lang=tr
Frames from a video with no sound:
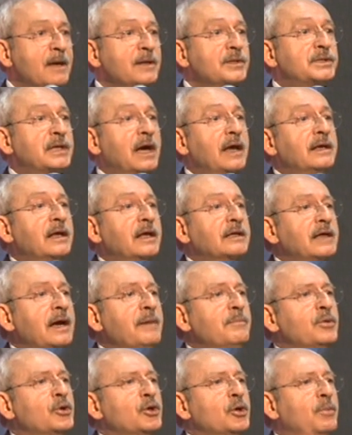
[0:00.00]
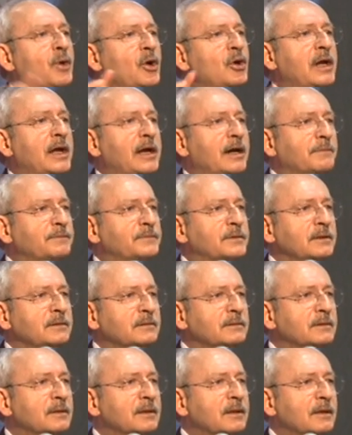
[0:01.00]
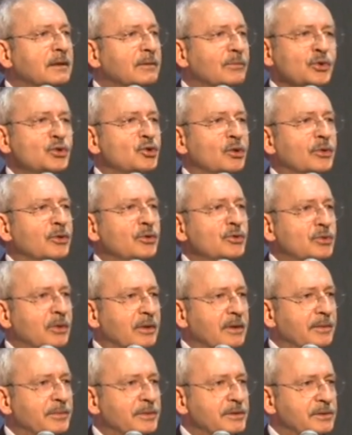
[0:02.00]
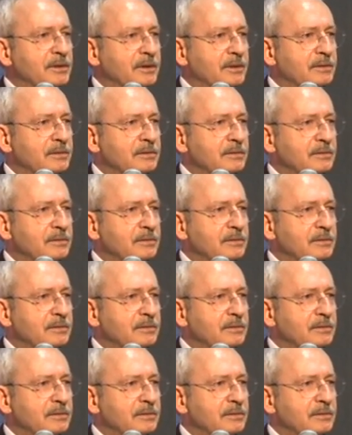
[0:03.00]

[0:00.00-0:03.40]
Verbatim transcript: Sen neden bunu böyle yaptın? Bu soruyu soramayacağım.